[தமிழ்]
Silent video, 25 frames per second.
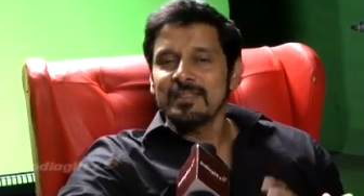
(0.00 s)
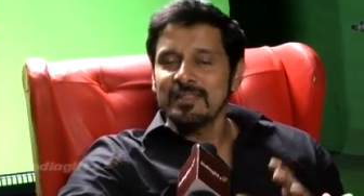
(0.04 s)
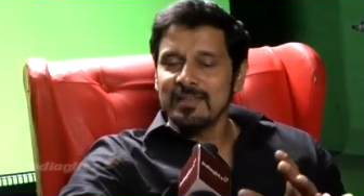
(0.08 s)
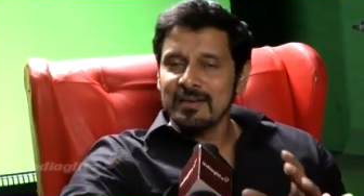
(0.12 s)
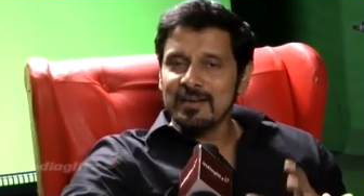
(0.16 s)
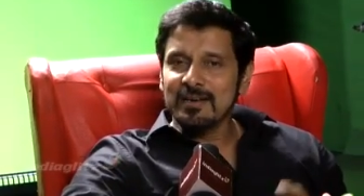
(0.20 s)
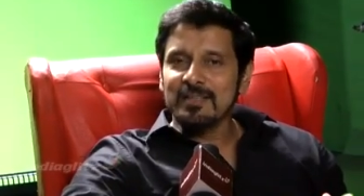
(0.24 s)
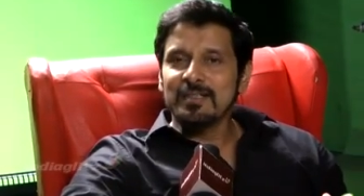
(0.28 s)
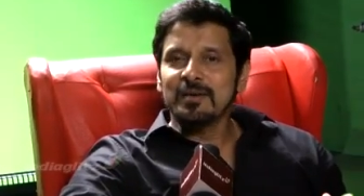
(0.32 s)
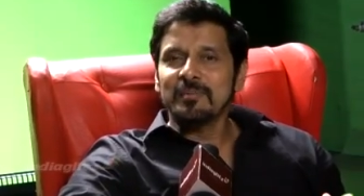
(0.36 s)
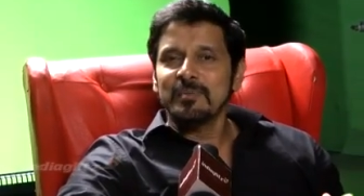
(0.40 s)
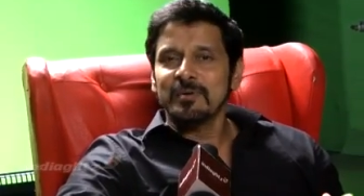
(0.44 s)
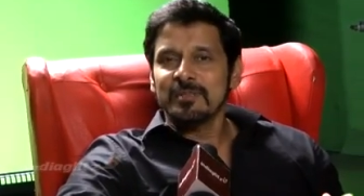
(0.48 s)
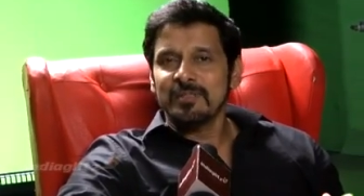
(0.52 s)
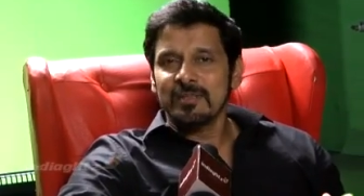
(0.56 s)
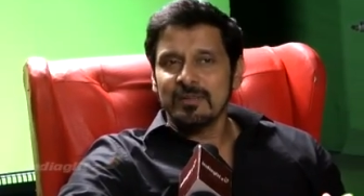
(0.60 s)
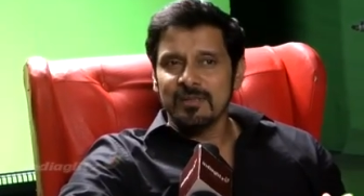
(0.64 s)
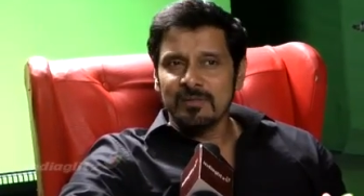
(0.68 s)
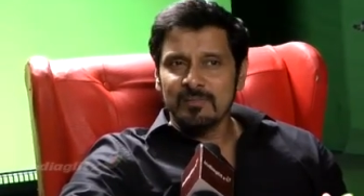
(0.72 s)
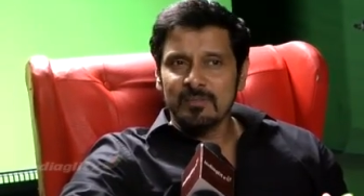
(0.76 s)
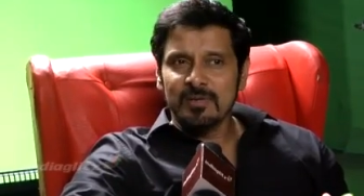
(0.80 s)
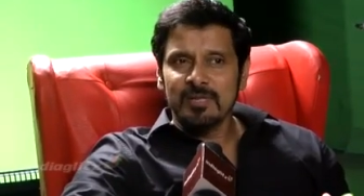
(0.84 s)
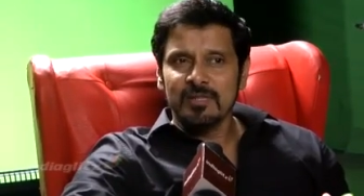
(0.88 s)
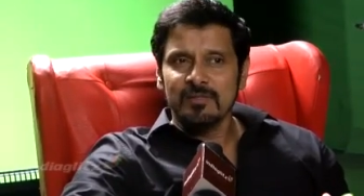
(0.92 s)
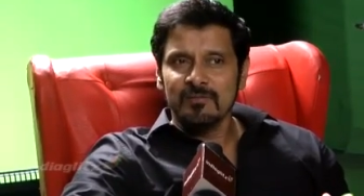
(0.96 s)
இந்த
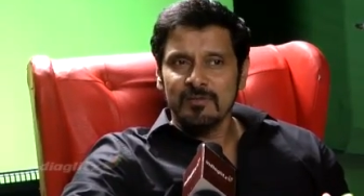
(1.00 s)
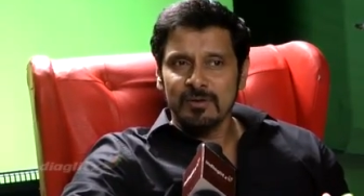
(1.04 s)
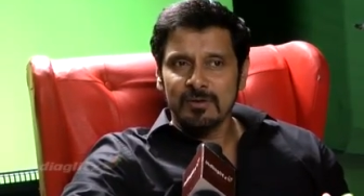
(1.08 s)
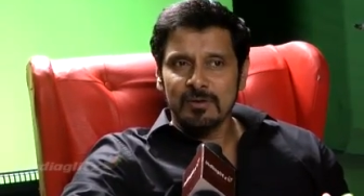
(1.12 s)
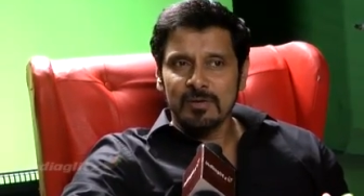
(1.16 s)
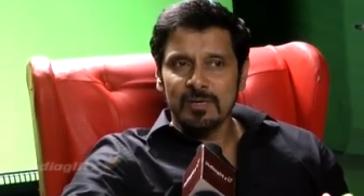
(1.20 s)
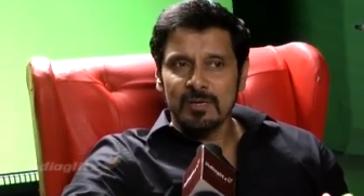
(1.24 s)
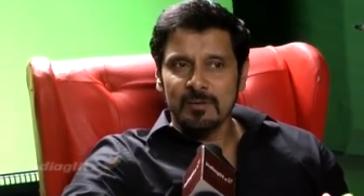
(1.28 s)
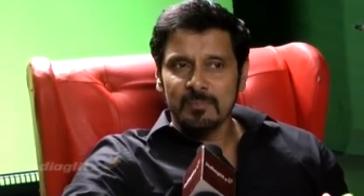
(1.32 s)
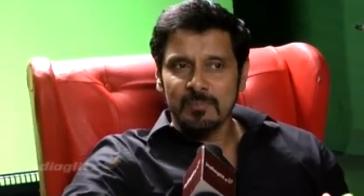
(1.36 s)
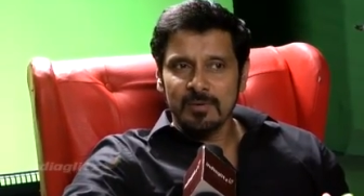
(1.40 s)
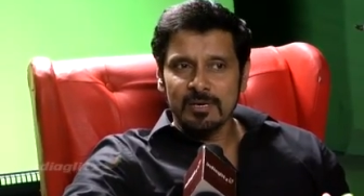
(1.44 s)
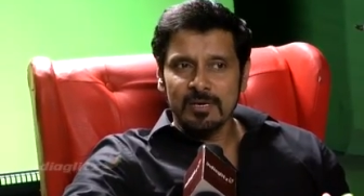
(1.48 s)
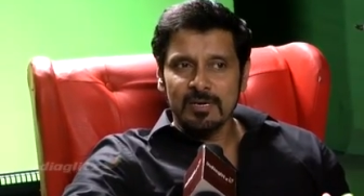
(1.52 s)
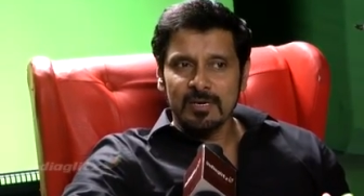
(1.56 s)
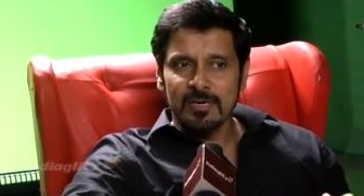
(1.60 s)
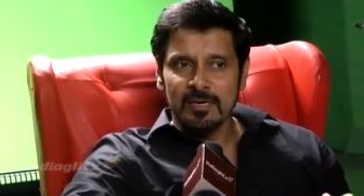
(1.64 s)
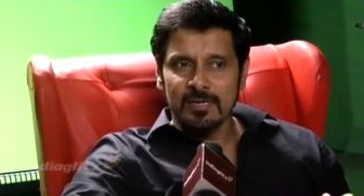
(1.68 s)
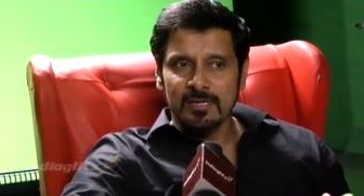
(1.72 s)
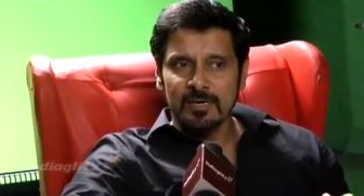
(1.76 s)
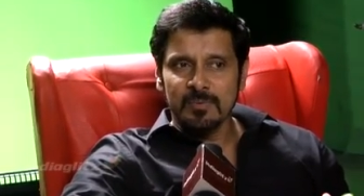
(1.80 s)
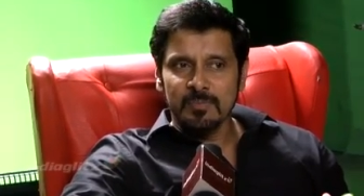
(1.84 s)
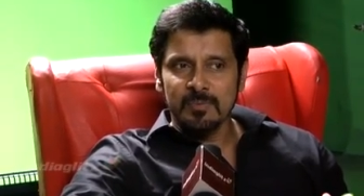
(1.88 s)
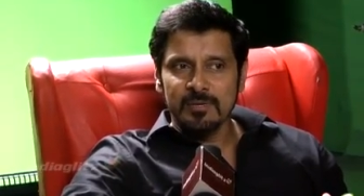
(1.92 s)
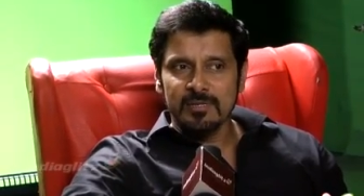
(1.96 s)
கதாபாத்திரம் அது மாதிரி இது வரைக்கும் நான் பண்ண
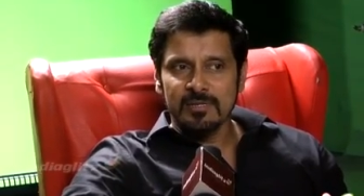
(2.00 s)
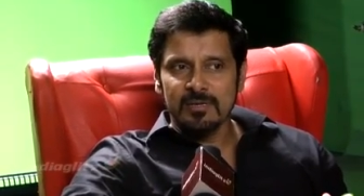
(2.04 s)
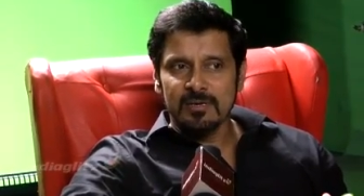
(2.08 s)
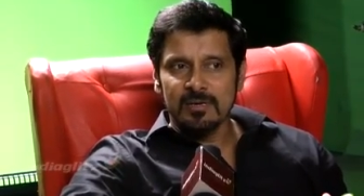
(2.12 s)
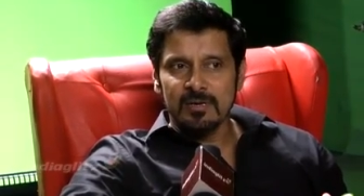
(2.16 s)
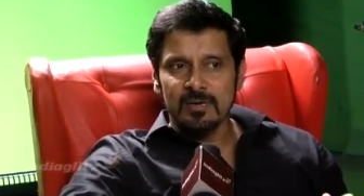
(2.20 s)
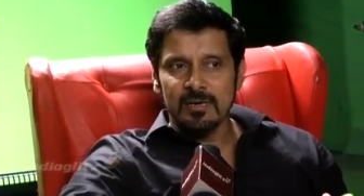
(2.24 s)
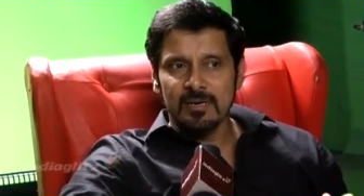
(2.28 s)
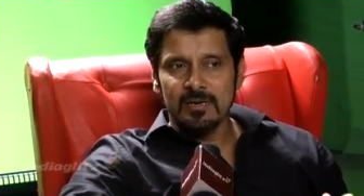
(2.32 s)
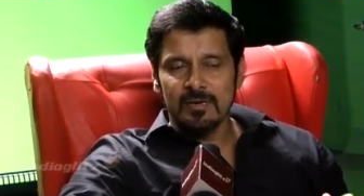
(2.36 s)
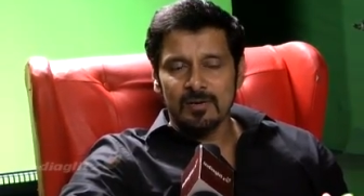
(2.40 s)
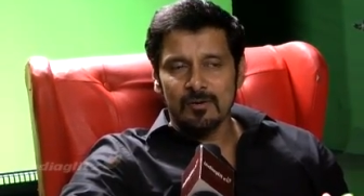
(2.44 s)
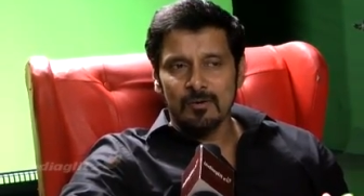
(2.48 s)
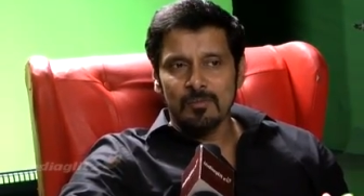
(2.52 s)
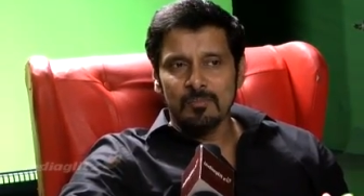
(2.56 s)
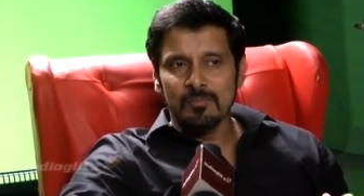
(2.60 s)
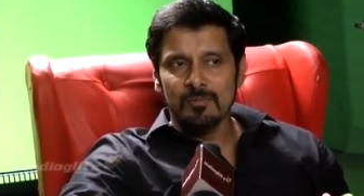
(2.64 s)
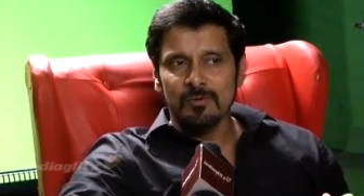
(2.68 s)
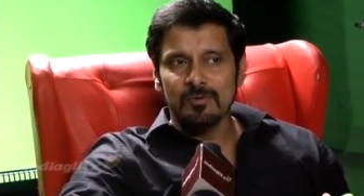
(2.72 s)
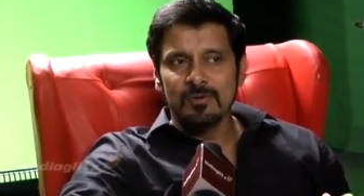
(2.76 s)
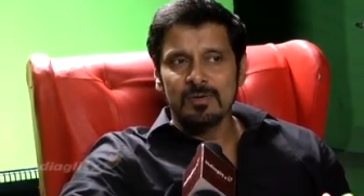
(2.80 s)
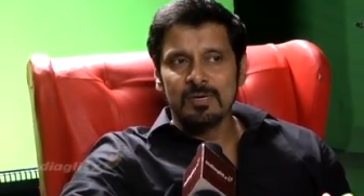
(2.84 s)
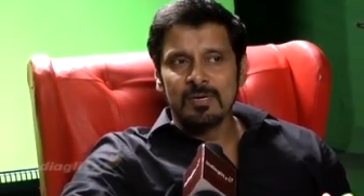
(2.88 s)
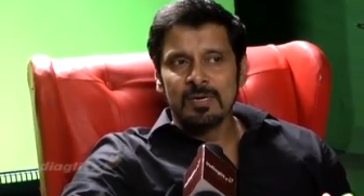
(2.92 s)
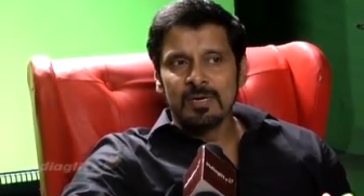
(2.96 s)
கதாபாத்திரங்களே எனக்கு
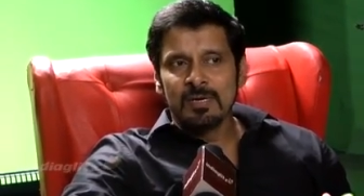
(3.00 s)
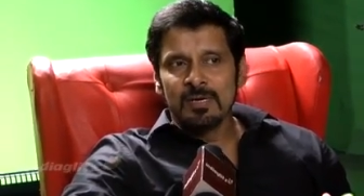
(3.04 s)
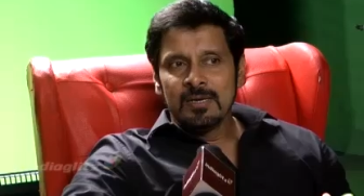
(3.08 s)
ரொம்ப